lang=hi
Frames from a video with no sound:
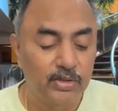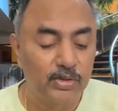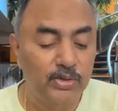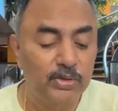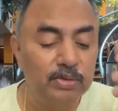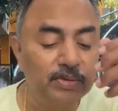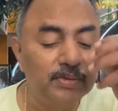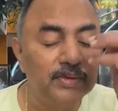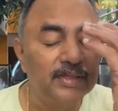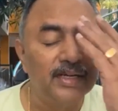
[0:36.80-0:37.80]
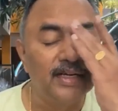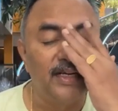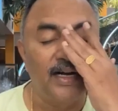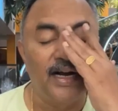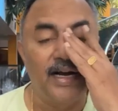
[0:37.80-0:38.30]
तो
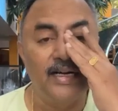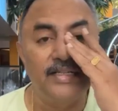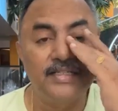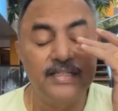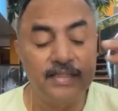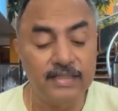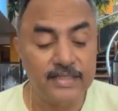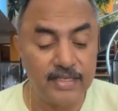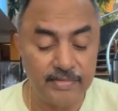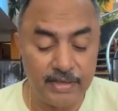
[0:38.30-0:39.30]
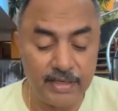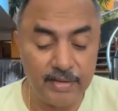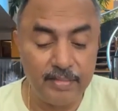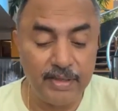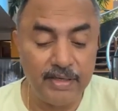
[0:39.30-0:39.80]
आज
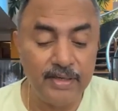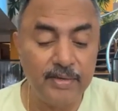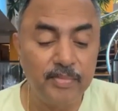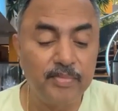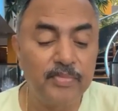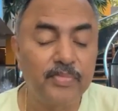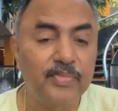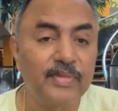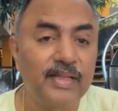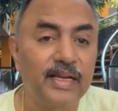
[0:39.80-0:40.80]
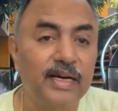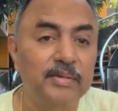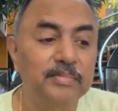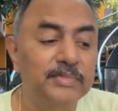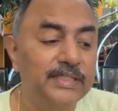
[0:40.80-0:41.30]
सवेरे भी
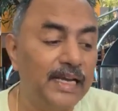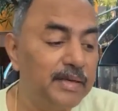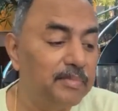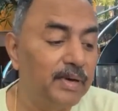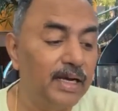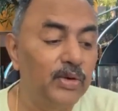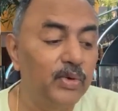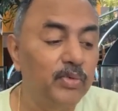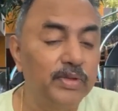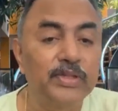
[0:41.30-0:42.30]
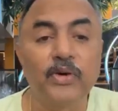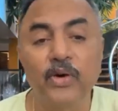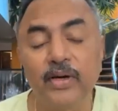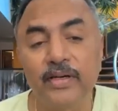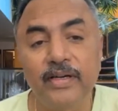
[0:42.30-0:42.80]
हम टाइम अलोन विद
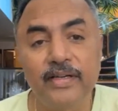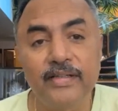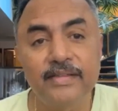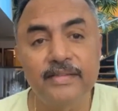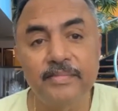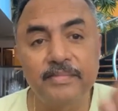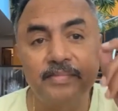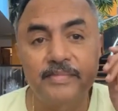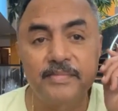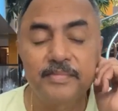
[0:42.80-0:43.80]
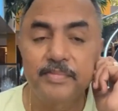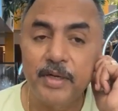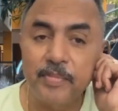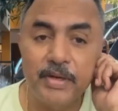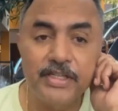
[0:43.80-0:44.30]
गॉड
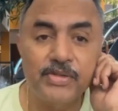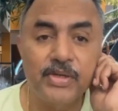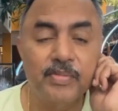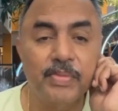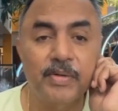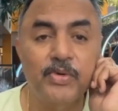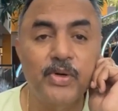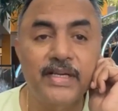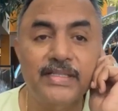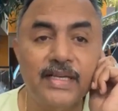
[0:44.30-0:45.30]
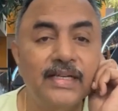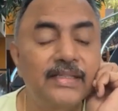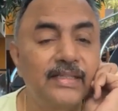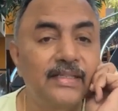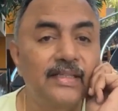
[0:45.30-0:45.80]
परमेश्वर प्रभु के
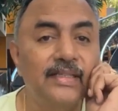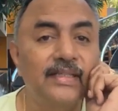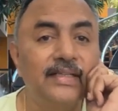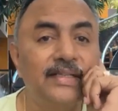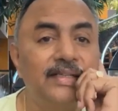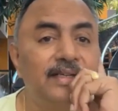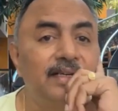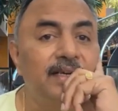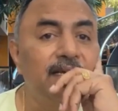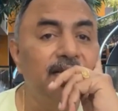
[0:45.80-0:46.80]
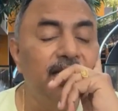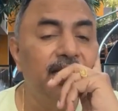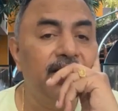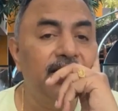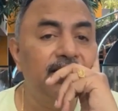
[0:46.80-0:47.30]
साथ
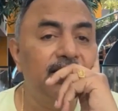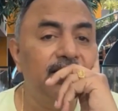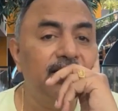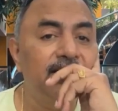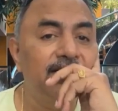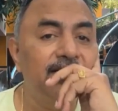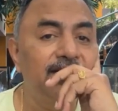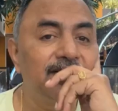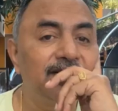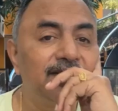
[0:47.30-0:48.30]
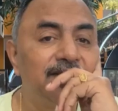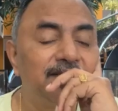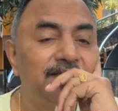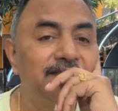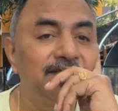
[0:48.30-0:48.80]
एक आ,
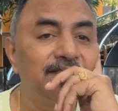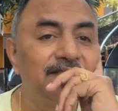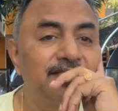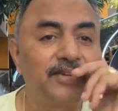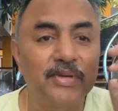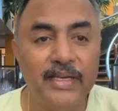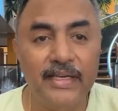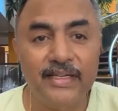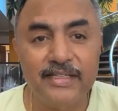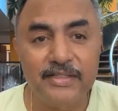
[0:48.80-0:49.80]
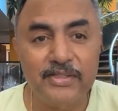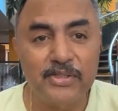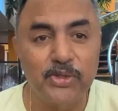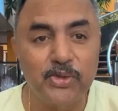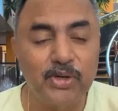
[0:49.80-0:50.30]
सवेरे
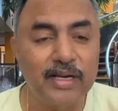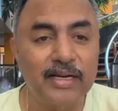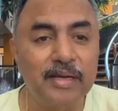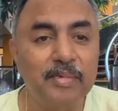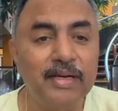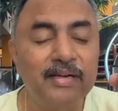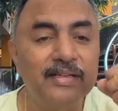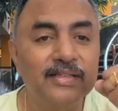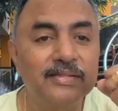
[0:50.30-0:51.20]
शुरू करने में